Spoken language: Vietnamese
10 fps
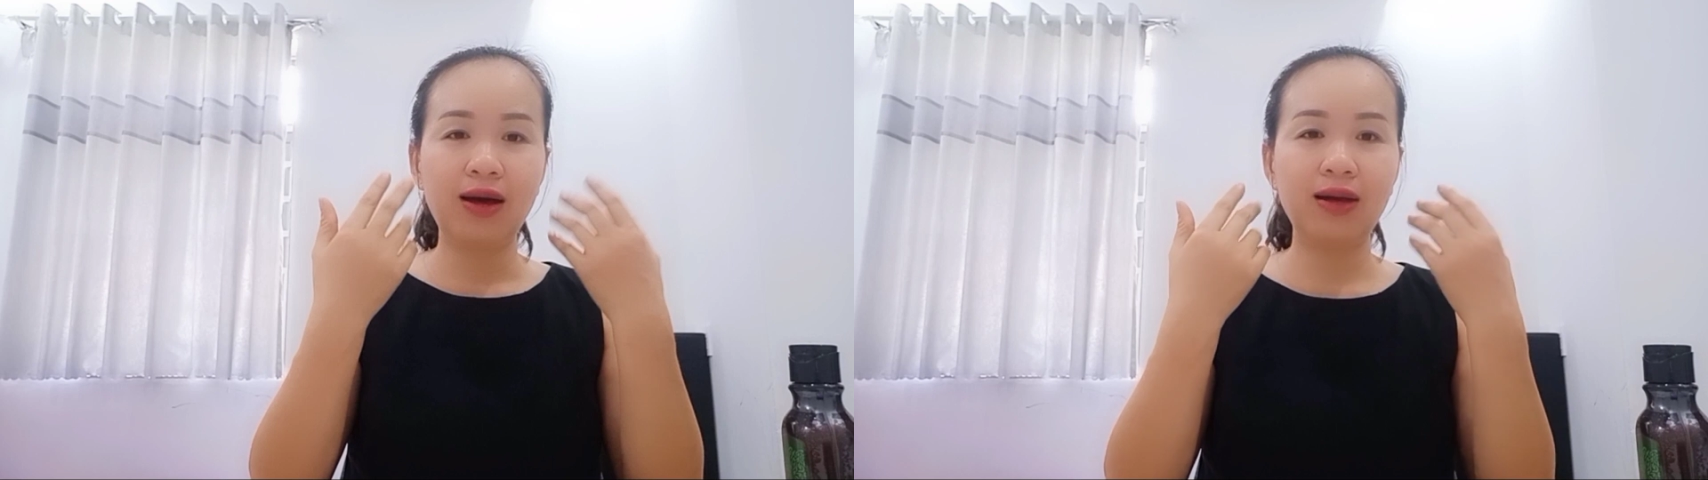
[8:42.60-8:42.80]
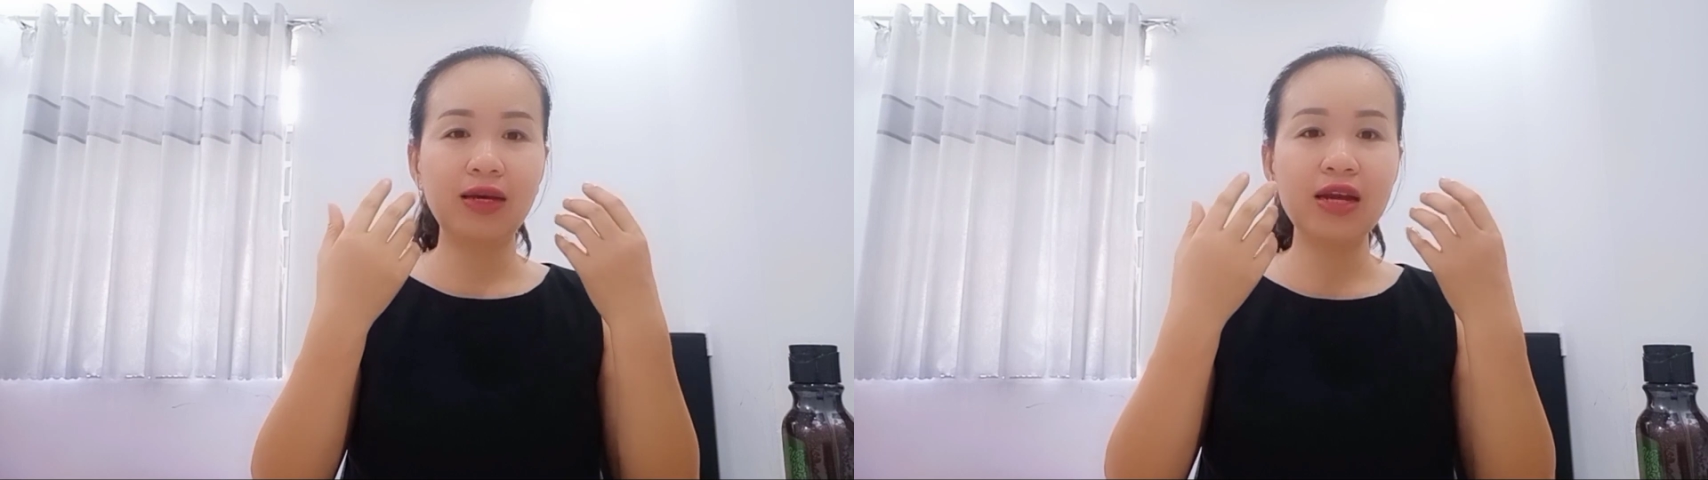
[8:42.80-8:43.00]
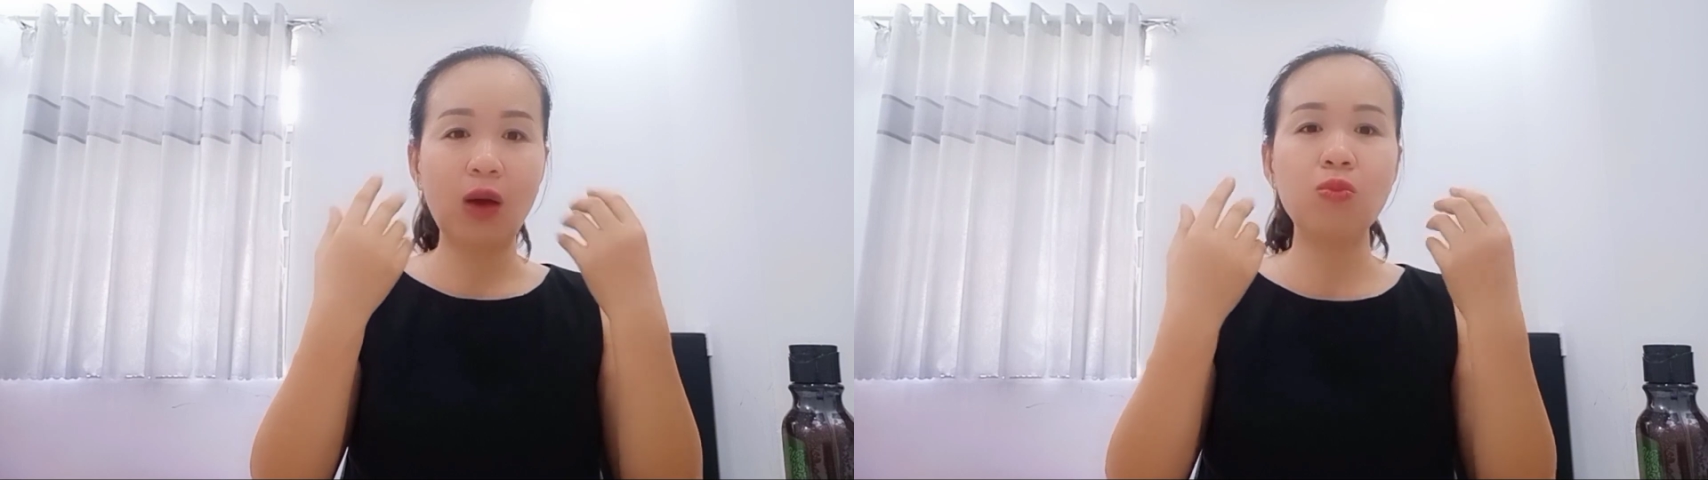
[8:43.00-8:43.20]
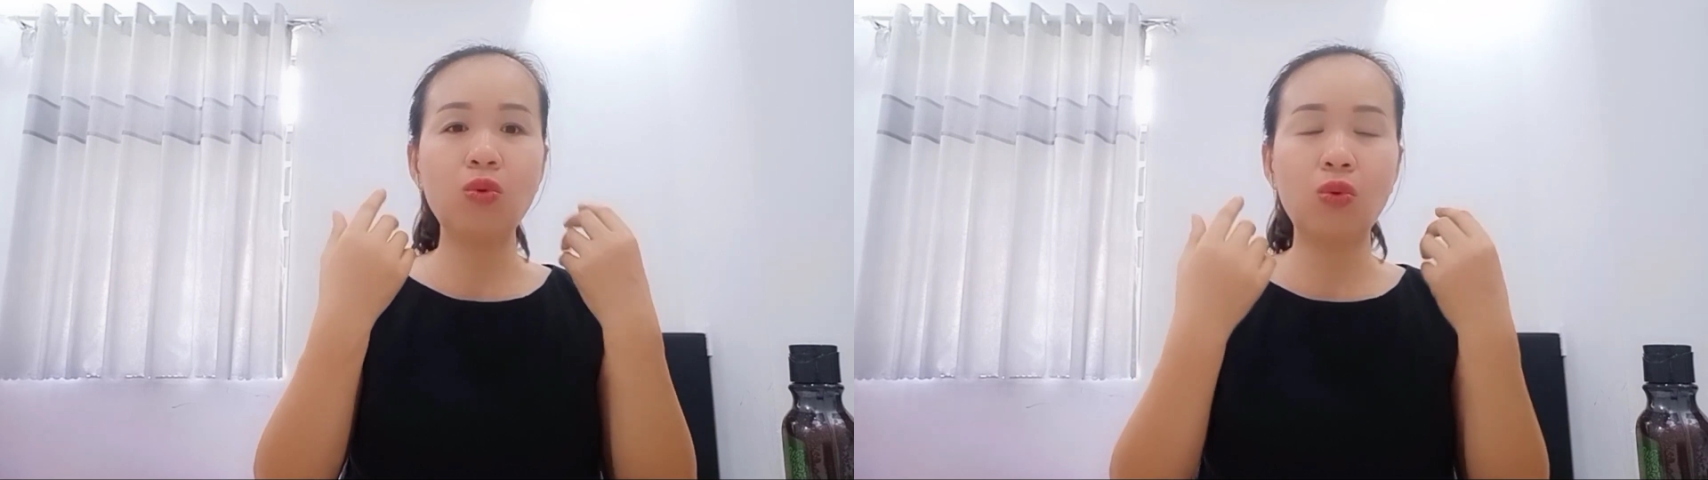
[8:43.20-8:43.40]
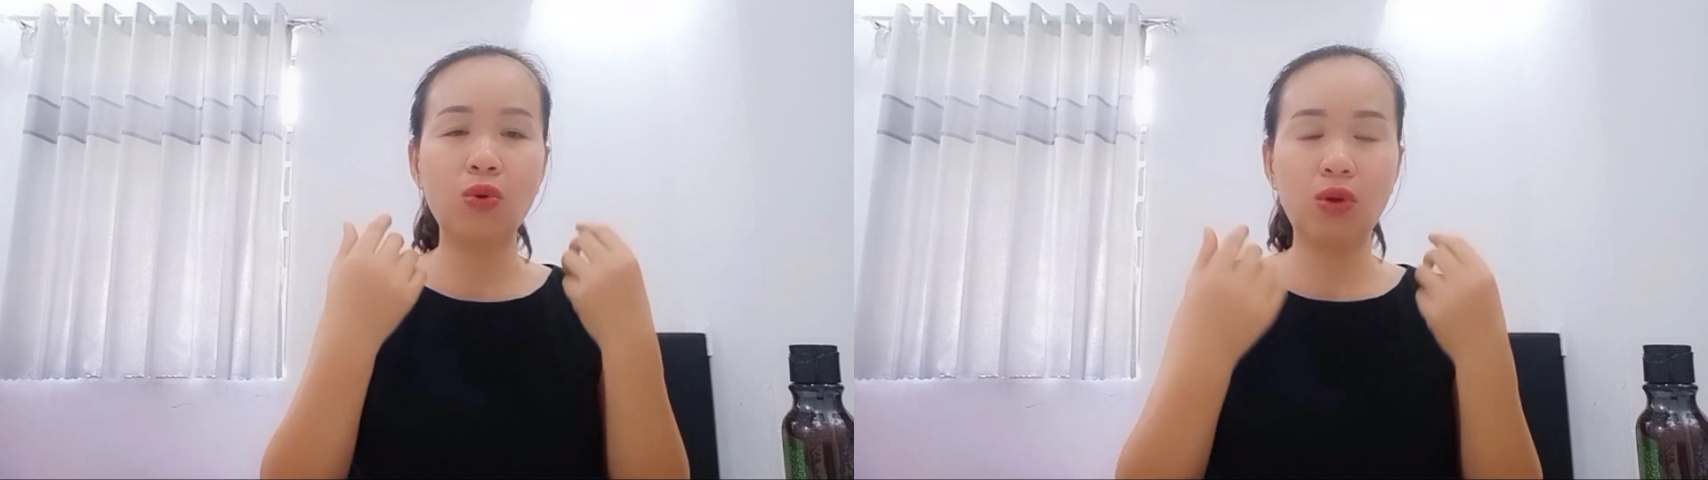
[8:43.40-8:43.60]
uh, cái nóng
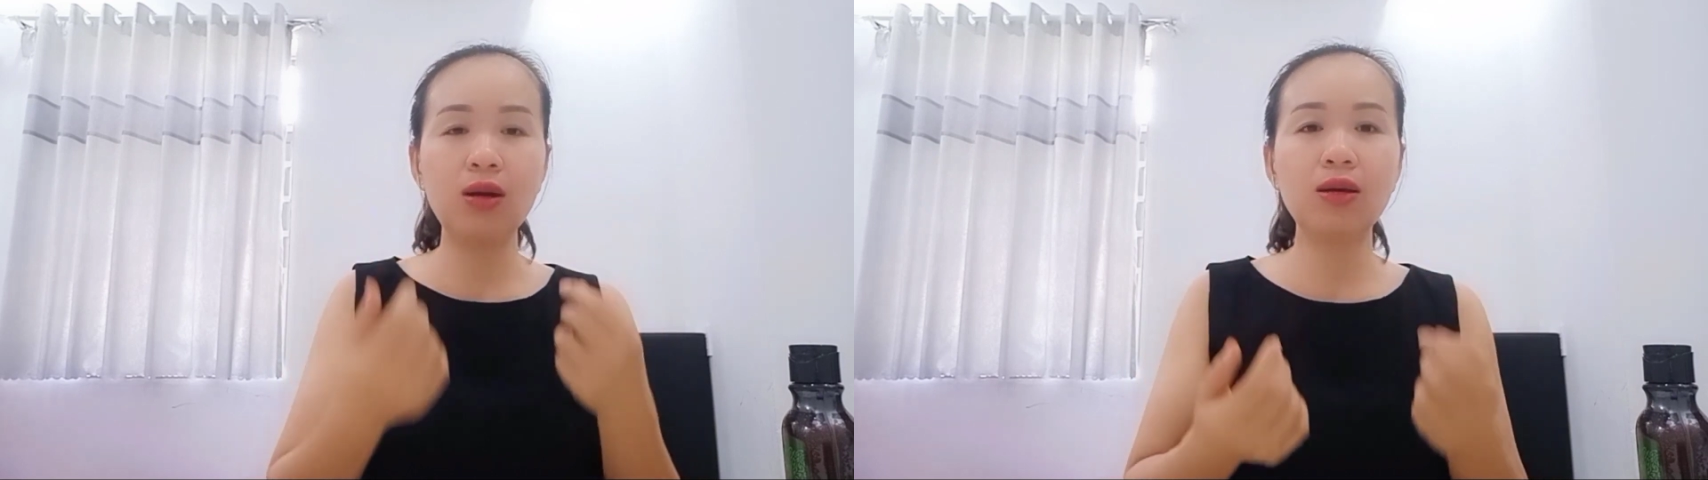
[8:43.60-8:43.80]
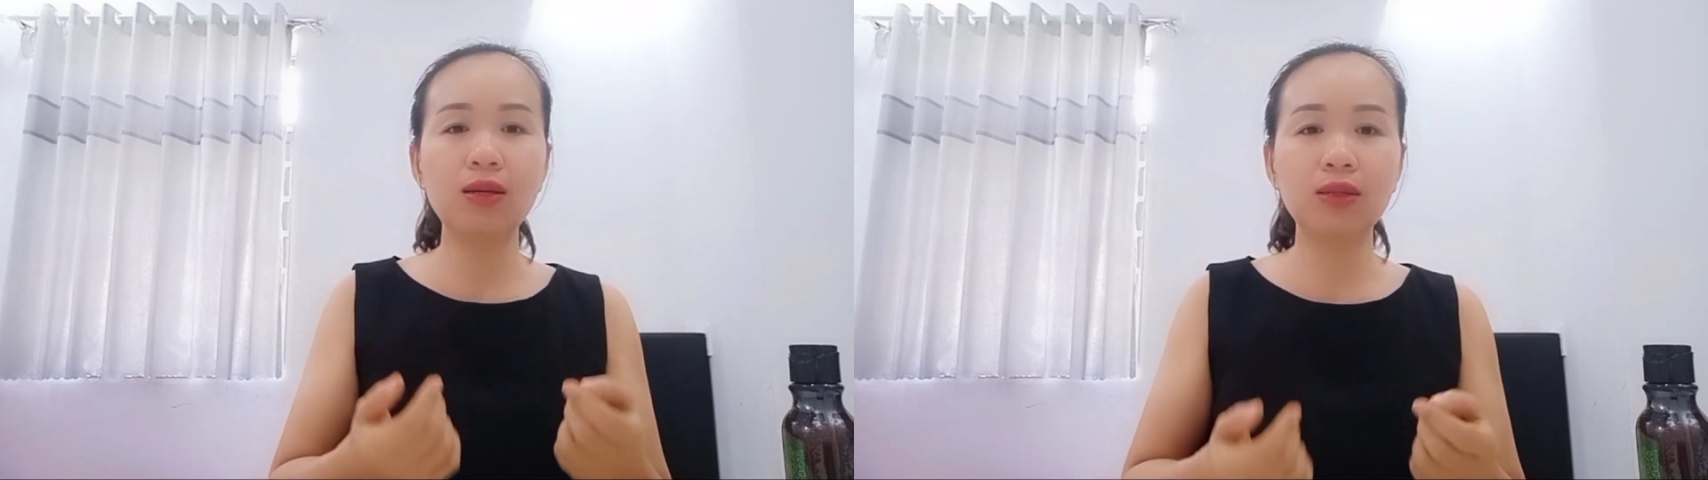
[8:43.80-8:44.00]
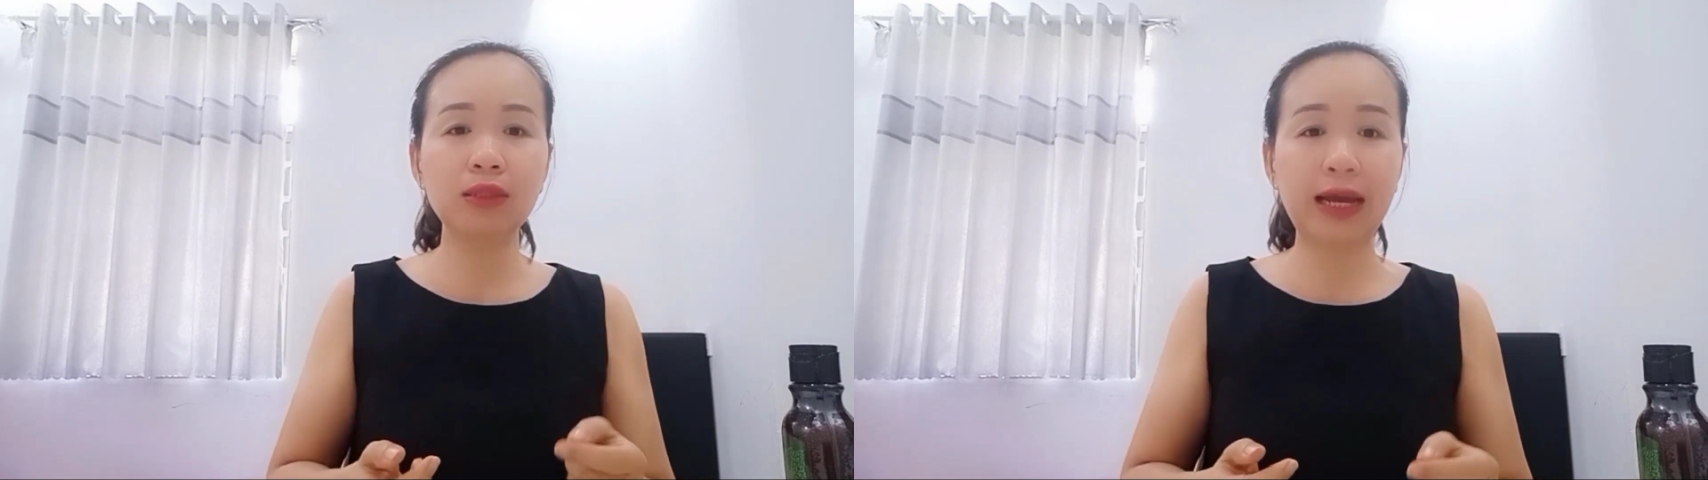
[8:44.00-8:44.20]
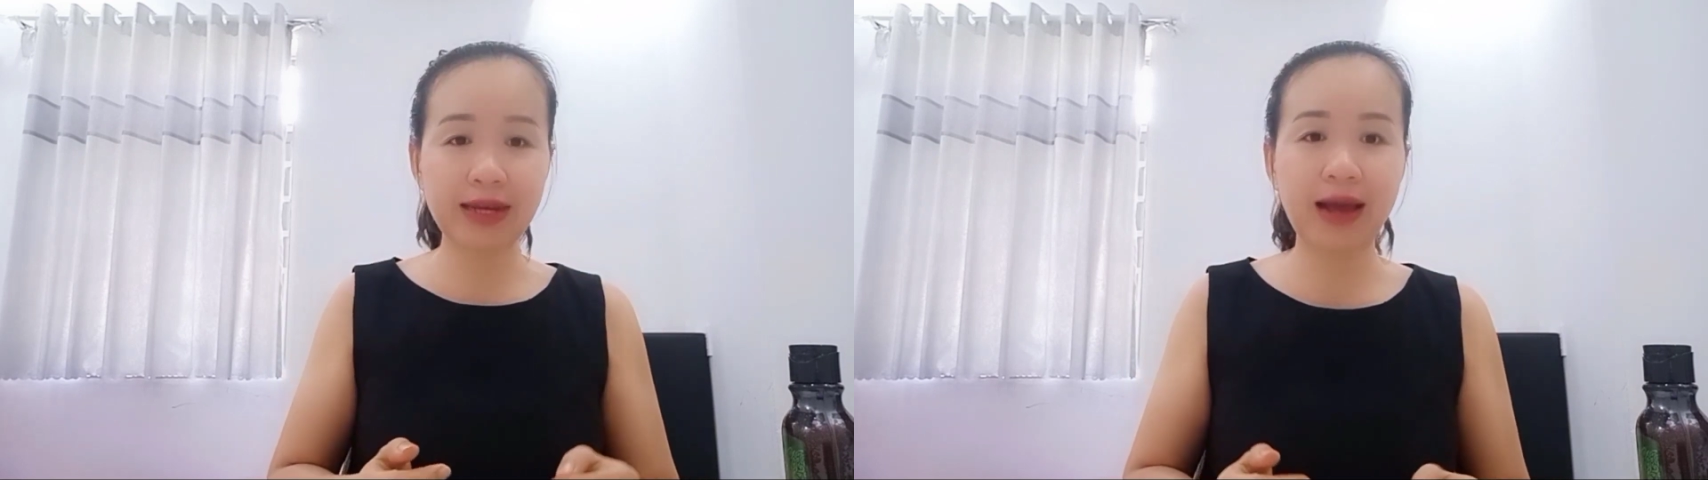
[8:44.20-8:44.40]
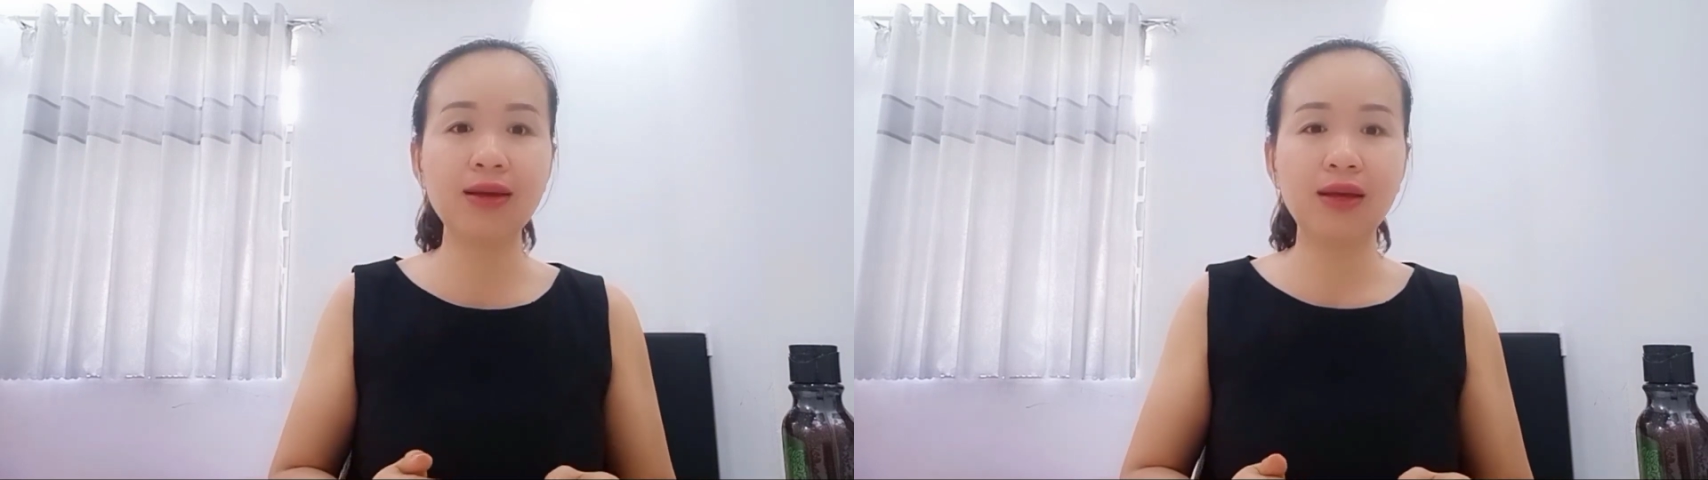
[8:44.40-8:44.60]
của
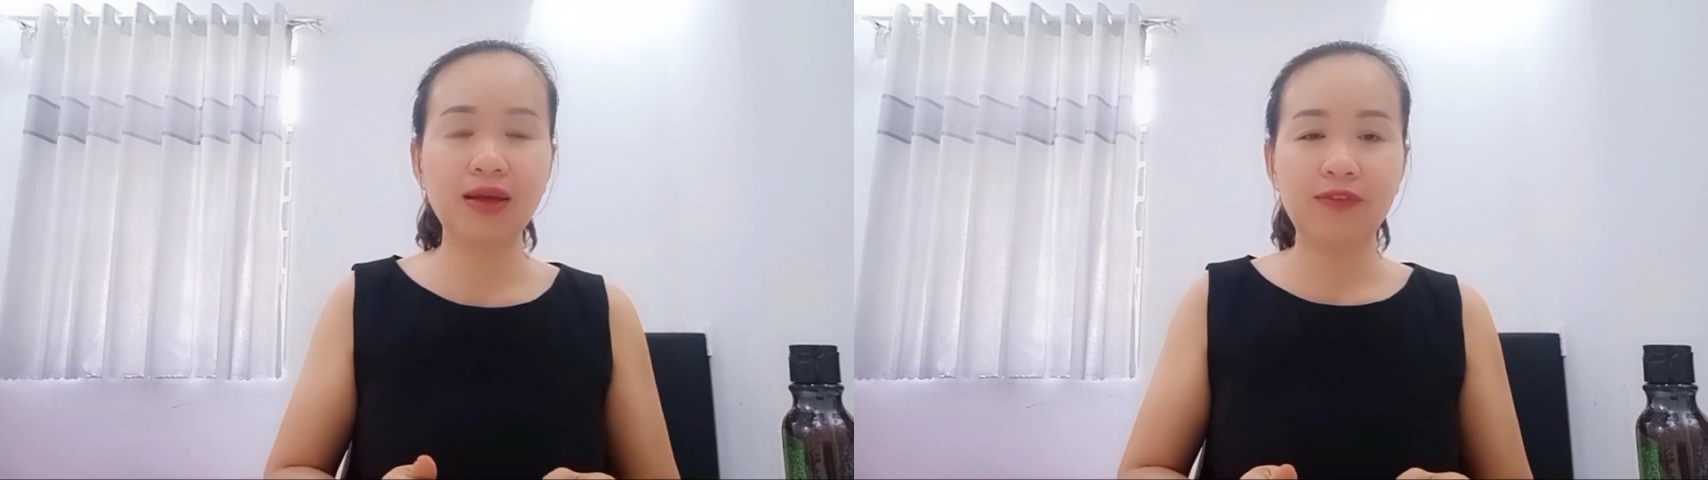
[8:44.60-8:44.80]
ánh nắng á,